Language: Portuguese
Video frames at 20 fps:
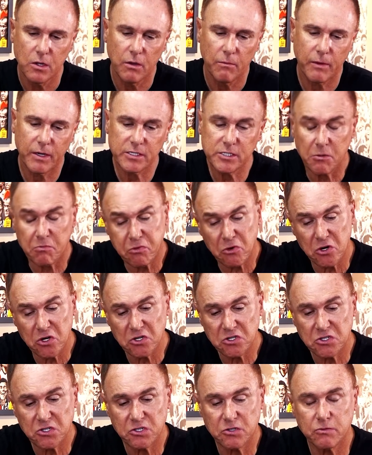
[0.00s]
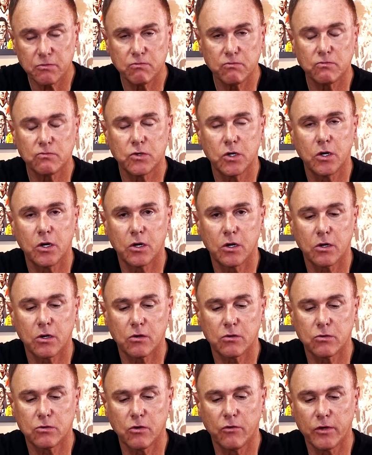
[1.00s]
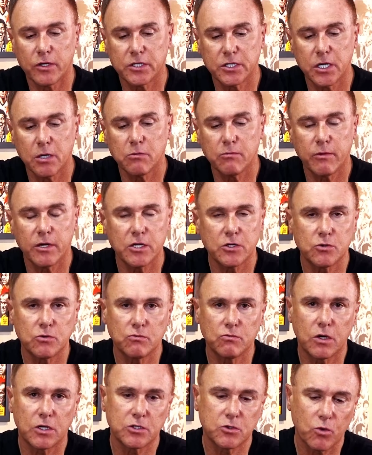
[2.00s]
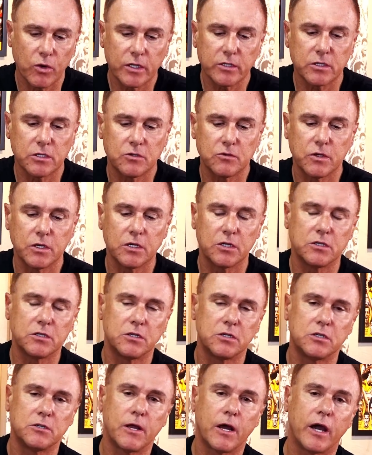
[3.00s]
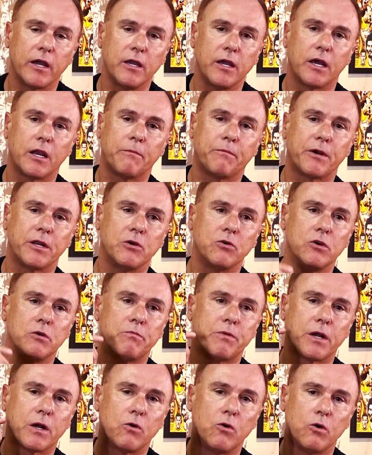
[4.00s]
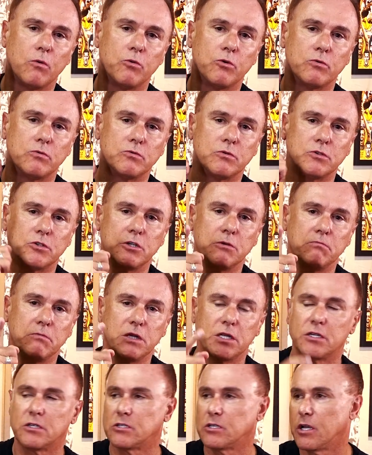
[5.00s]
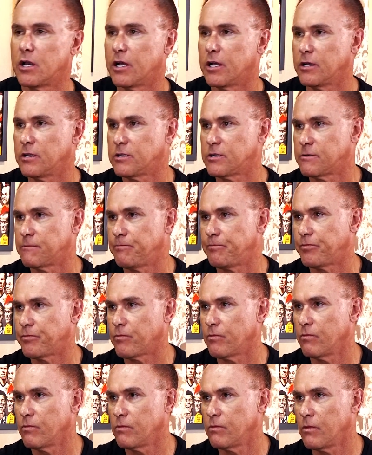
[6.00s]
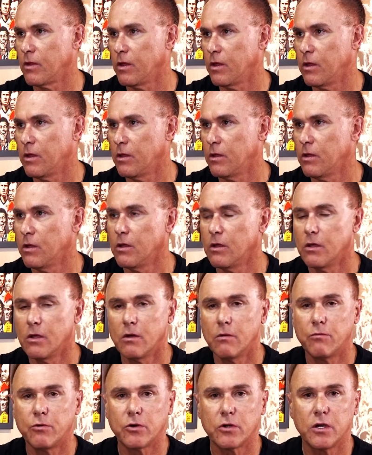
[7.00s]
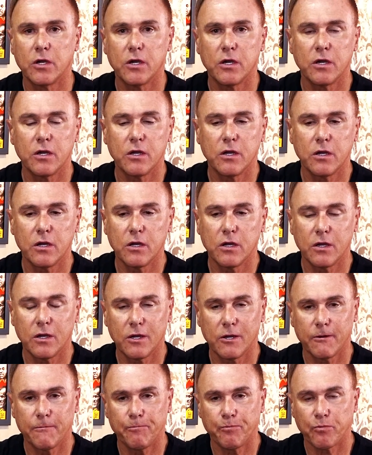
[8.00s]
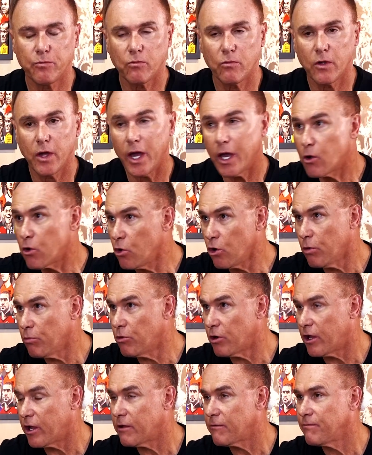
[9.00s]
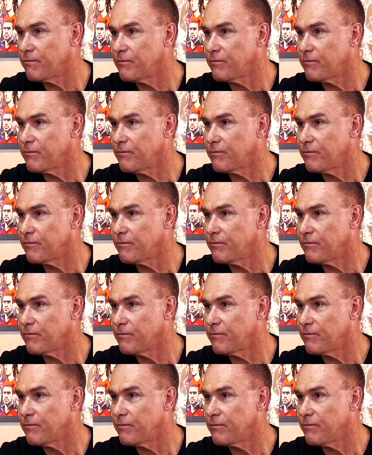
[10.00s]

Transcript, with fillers: Mas depois uh, conversamos mais umas quantas vezes, aí era para eu ir para Globo de Minas Gerais. Porque é Globo, né?